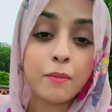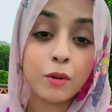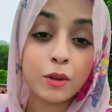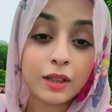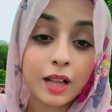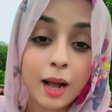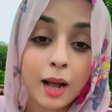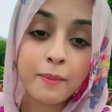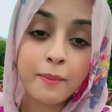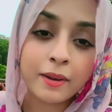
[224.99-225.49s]

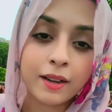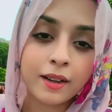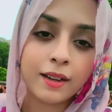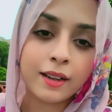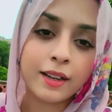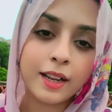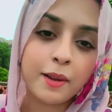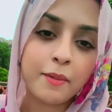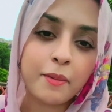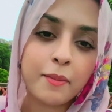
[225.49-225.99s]
मुताबिक अगर
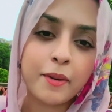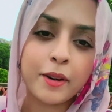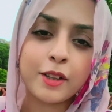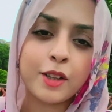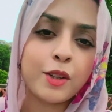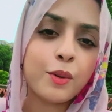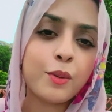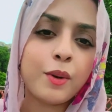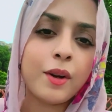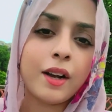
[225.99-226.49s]
नहीं भी बढ़ती
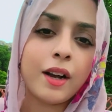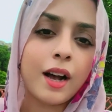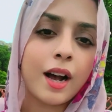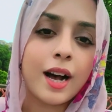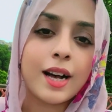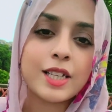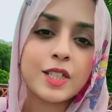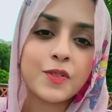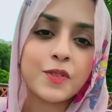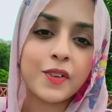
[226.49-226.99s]
तो कोई
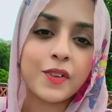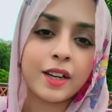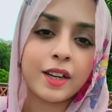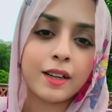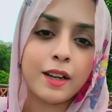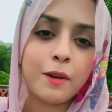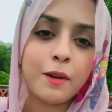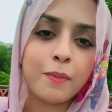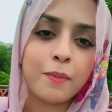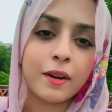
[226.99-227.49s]
ख़ास फ़र्क
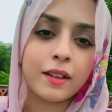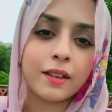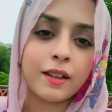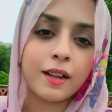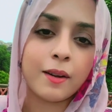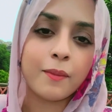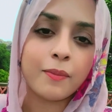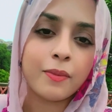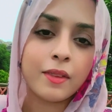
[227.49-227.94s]
नहीं पड़ता